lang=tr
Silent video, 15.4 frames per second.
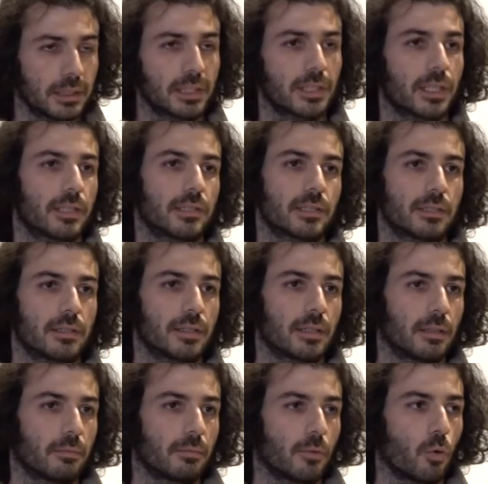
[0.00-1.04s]

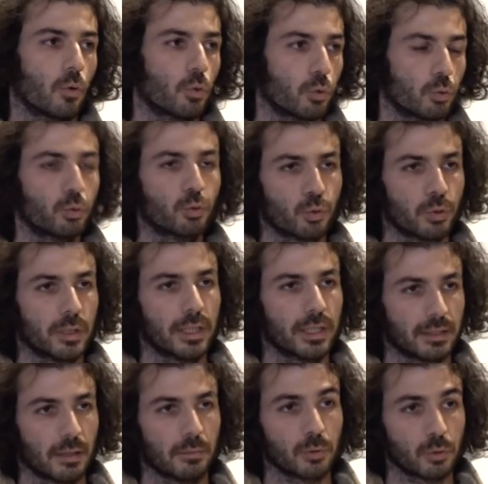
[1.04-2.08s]
içerisinde okuru
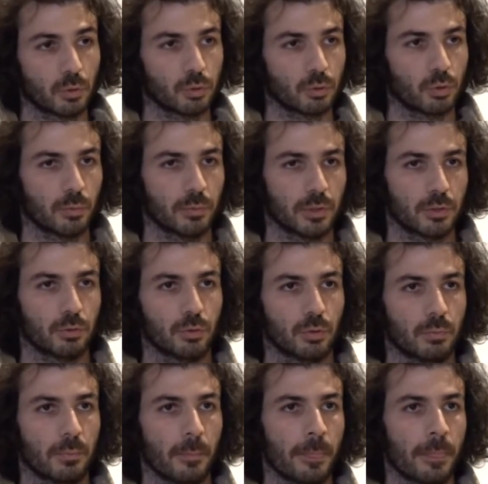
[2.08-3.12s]
düşünerekten bir soru sormak
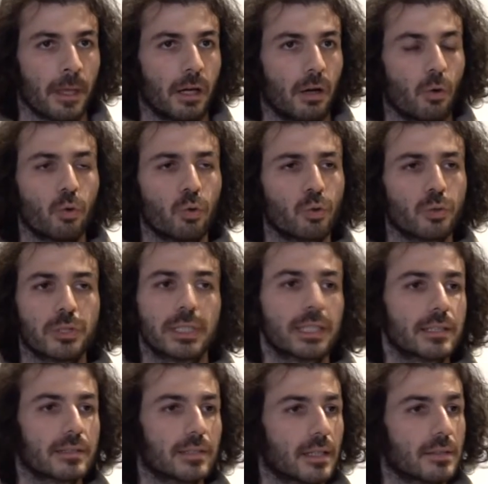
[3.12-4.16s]
istiyorum. Okur için
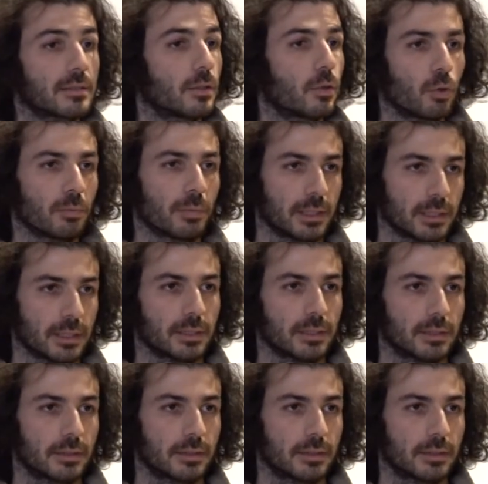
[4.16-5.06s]
kıstas ne olmalıdır?